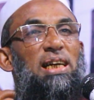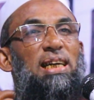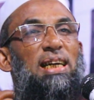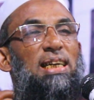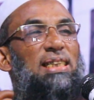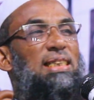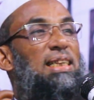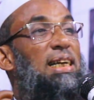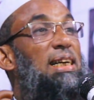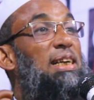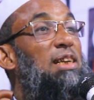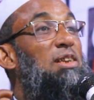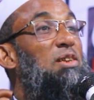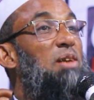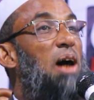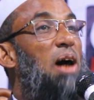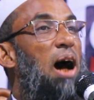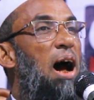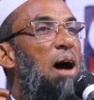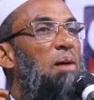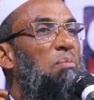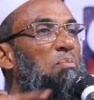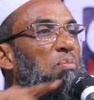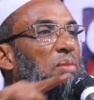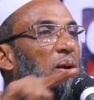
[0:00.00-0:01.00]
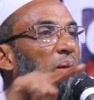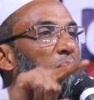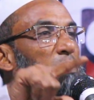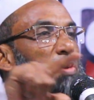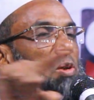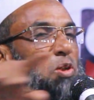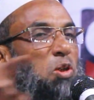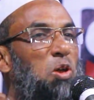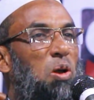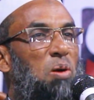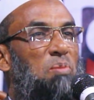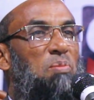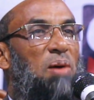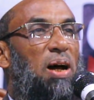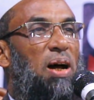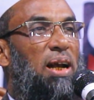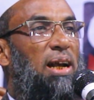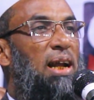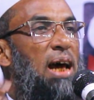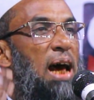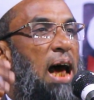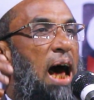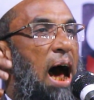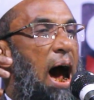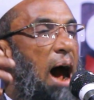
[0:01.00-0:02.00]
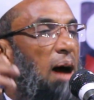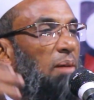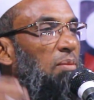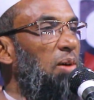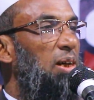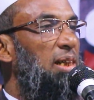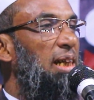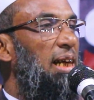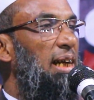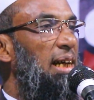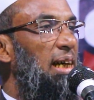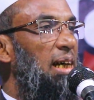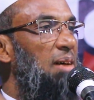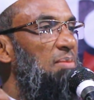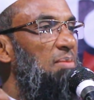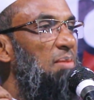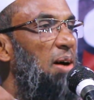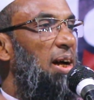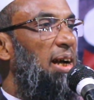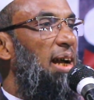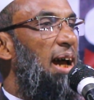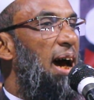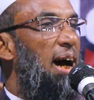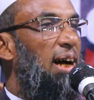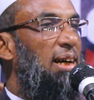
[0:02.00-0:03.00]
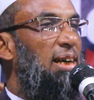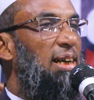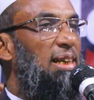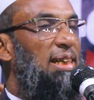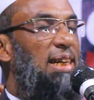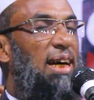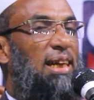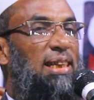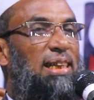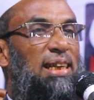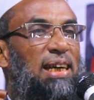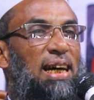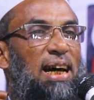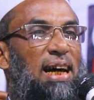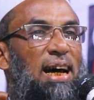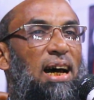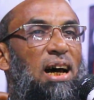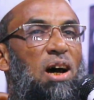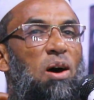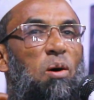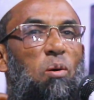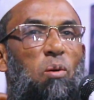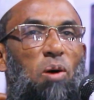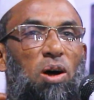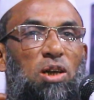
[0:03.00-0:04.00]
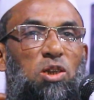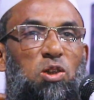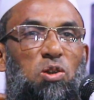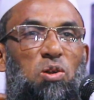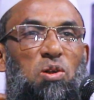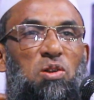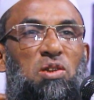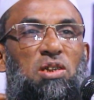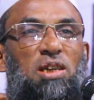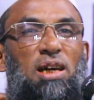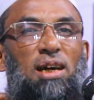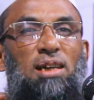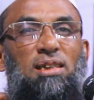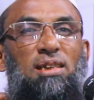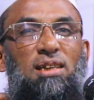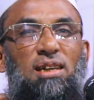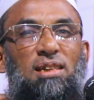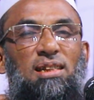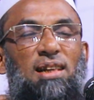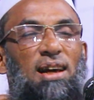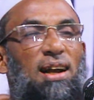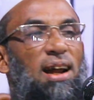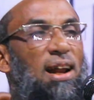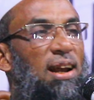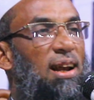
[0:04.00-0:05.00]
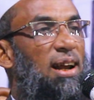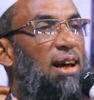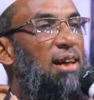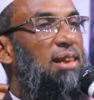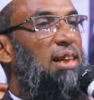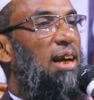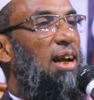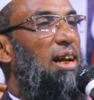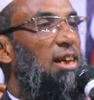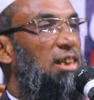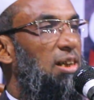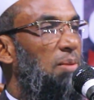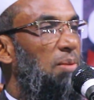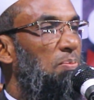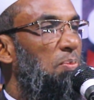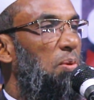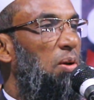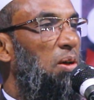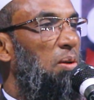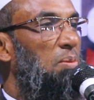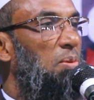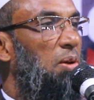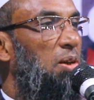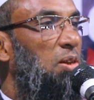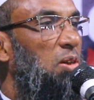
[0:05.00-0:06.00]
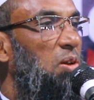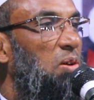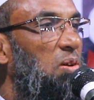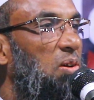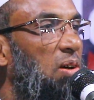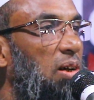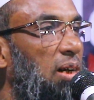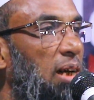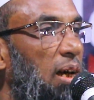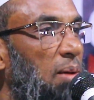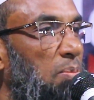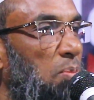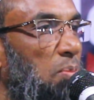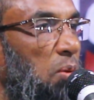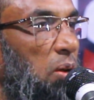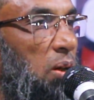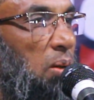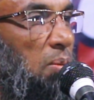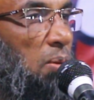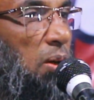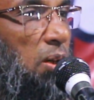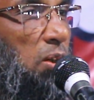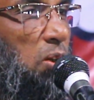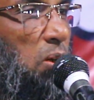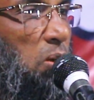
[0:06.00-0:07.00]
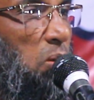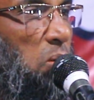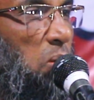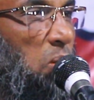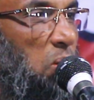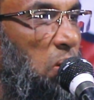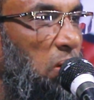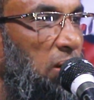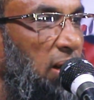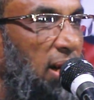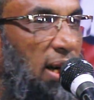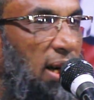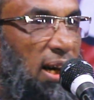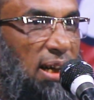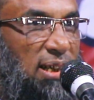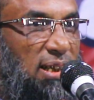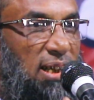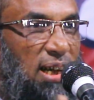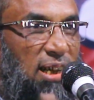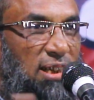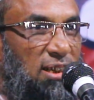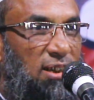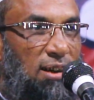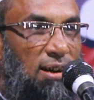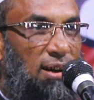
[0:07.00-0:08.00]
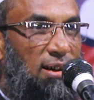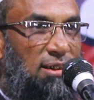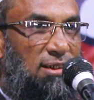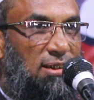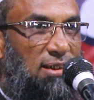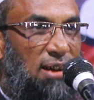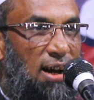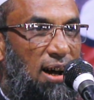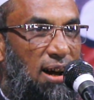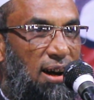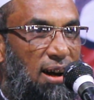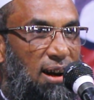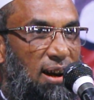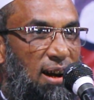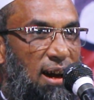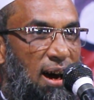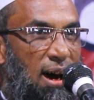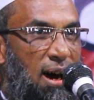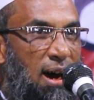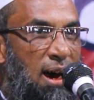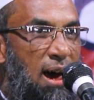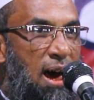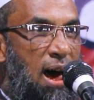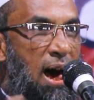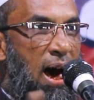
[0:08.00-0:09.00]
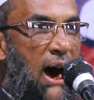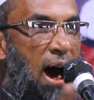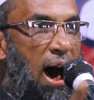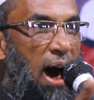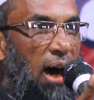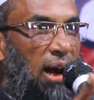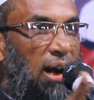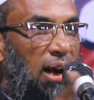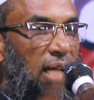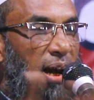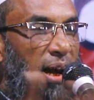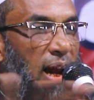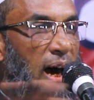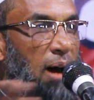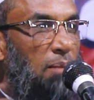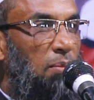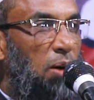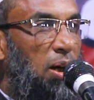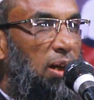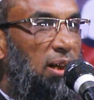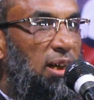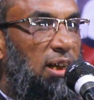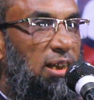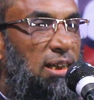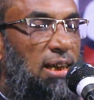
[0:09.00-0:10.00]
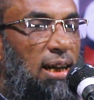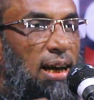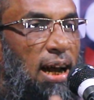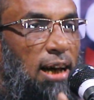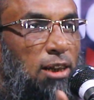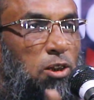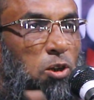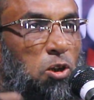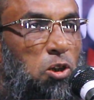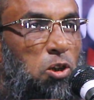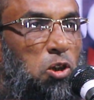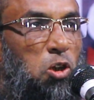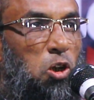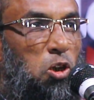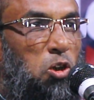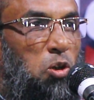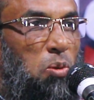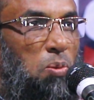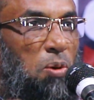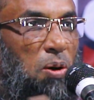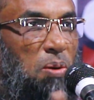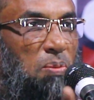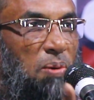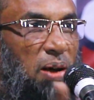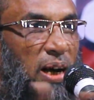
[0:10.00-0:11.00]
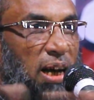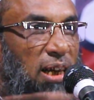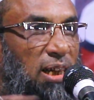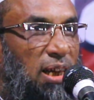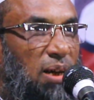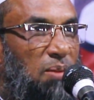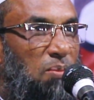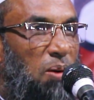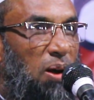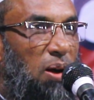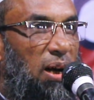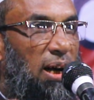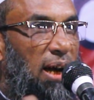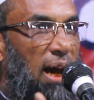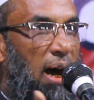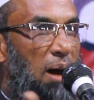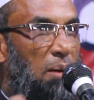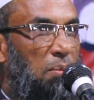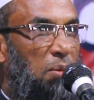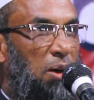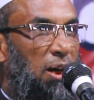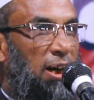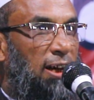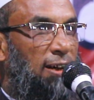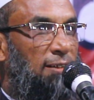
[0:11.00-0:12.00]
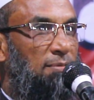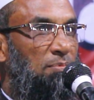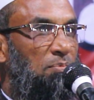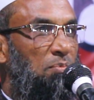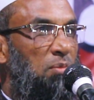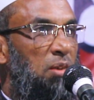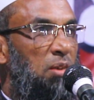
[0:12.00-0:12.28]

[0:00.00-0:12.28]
ঠিক আছে কিন্তু আমরা মুসলমান আমাদের ইমান আকিদা দিয়ে ওয়াজ নসিহাতের দ্বারা আল্লাহ তালা যে পরিবর্তন ঘটায় পরিবর্তন ঠুক হতে রাজি আছি না ইনশাআল্লাহ আল্লাহ আমার দেশের আদর্শ যুবক বানাই দিক বলেন আমিন